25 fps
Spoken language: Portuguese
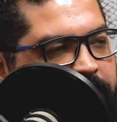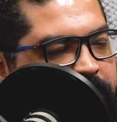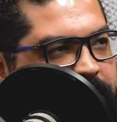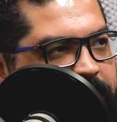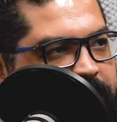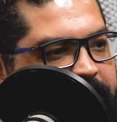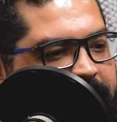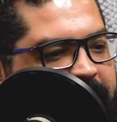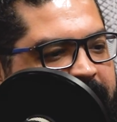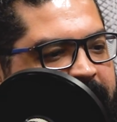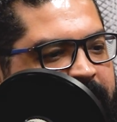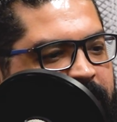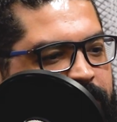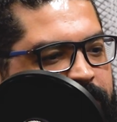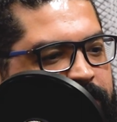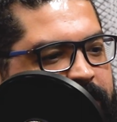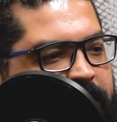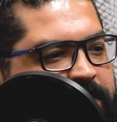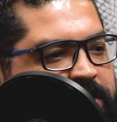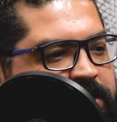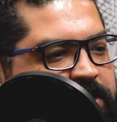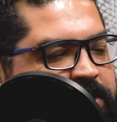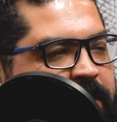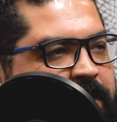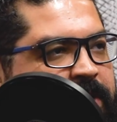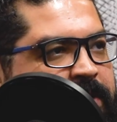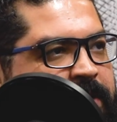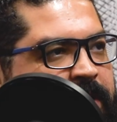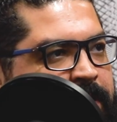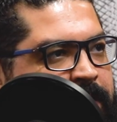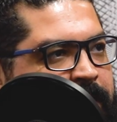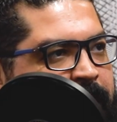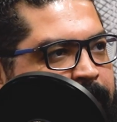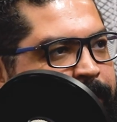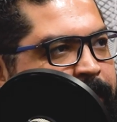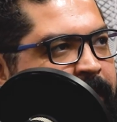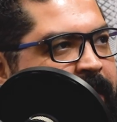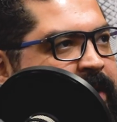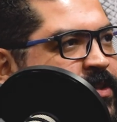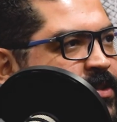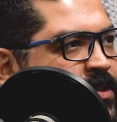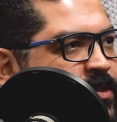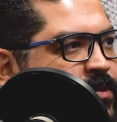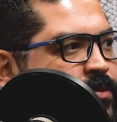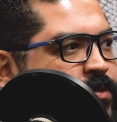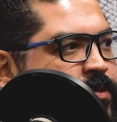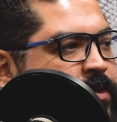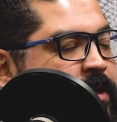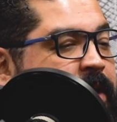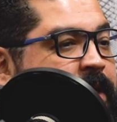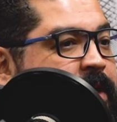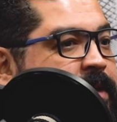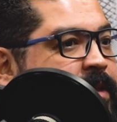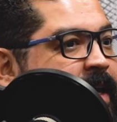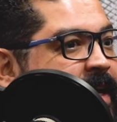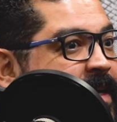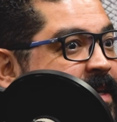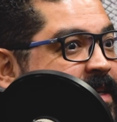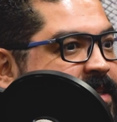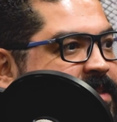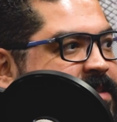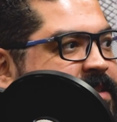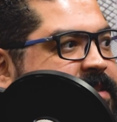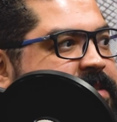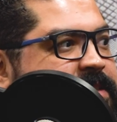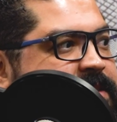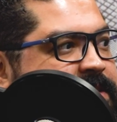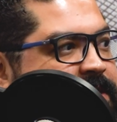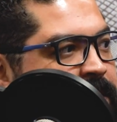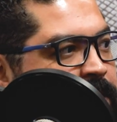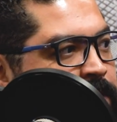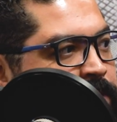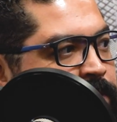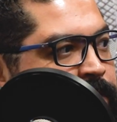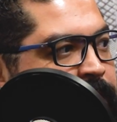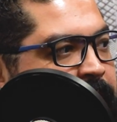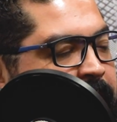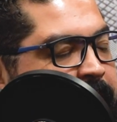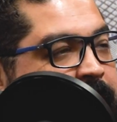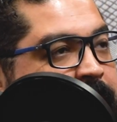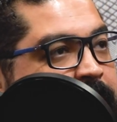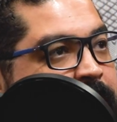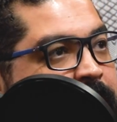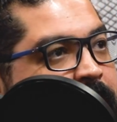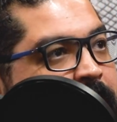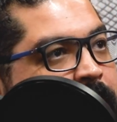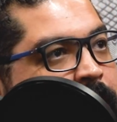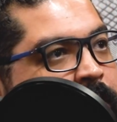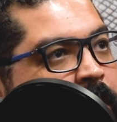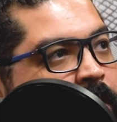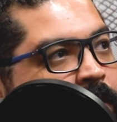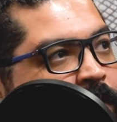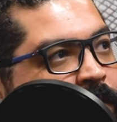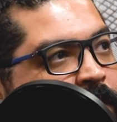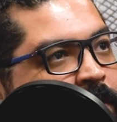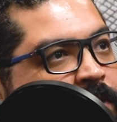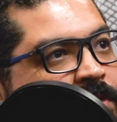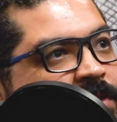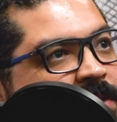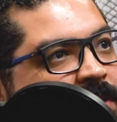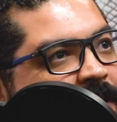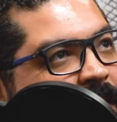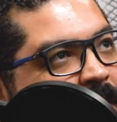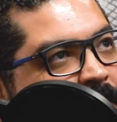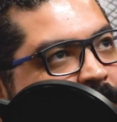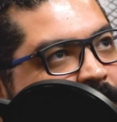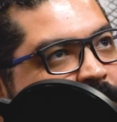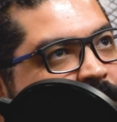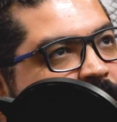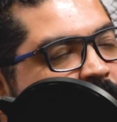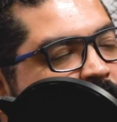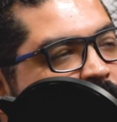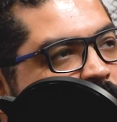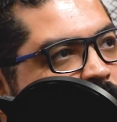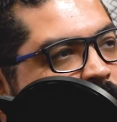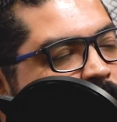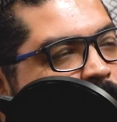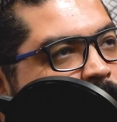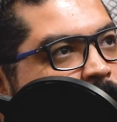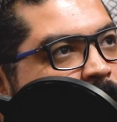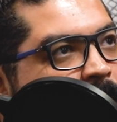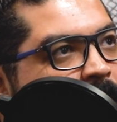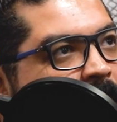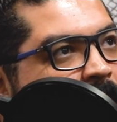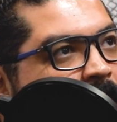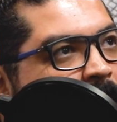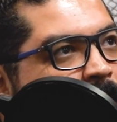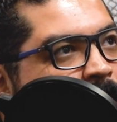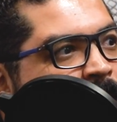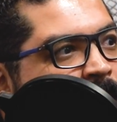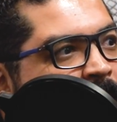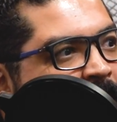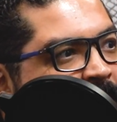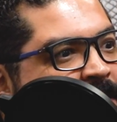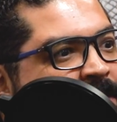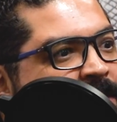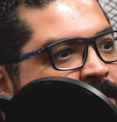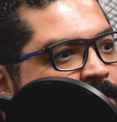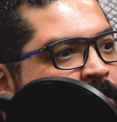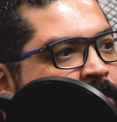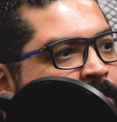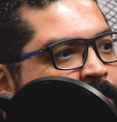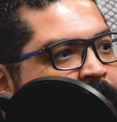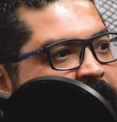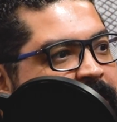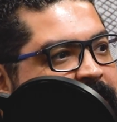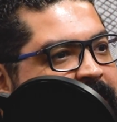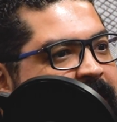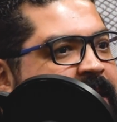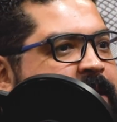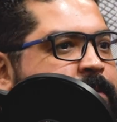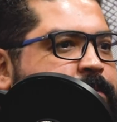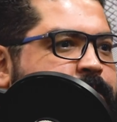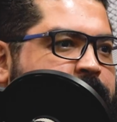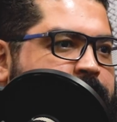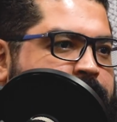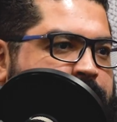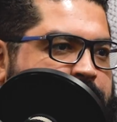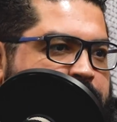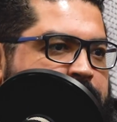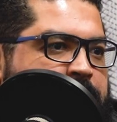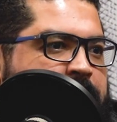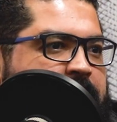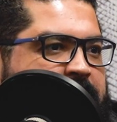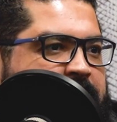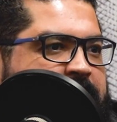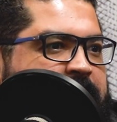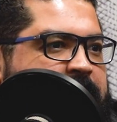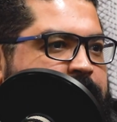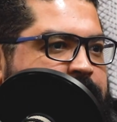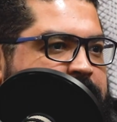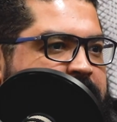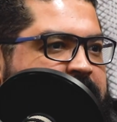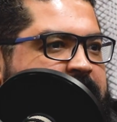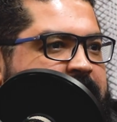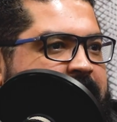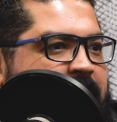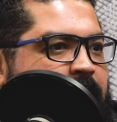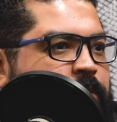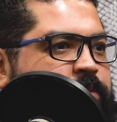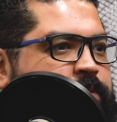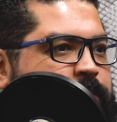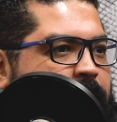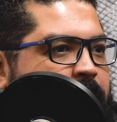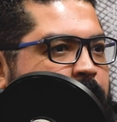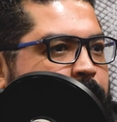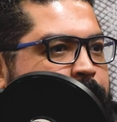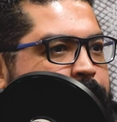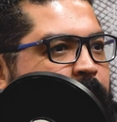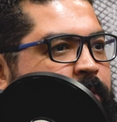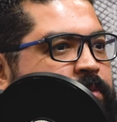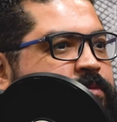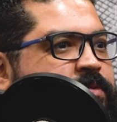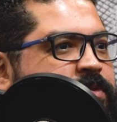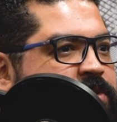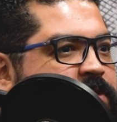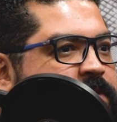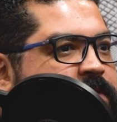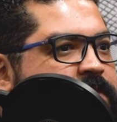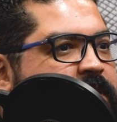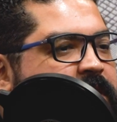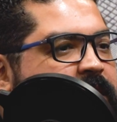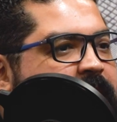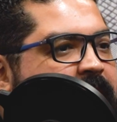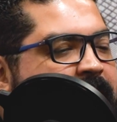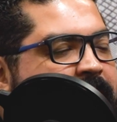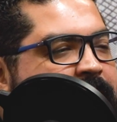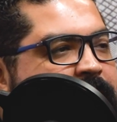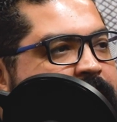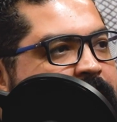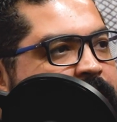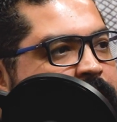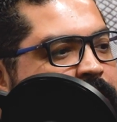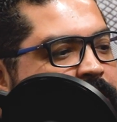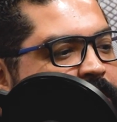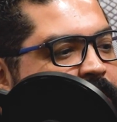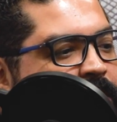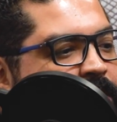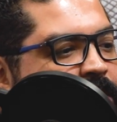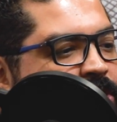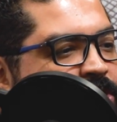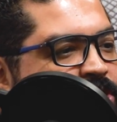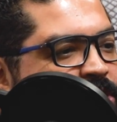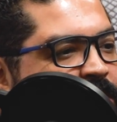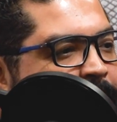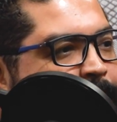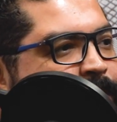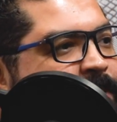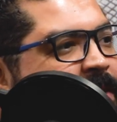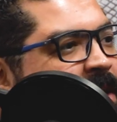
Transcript: tô, e aí eu, a gente tá entrando na parte do, da aquisição, né? Qual foi o desafio nesse momento, e aí que, que é, o, é o ponto de virada? de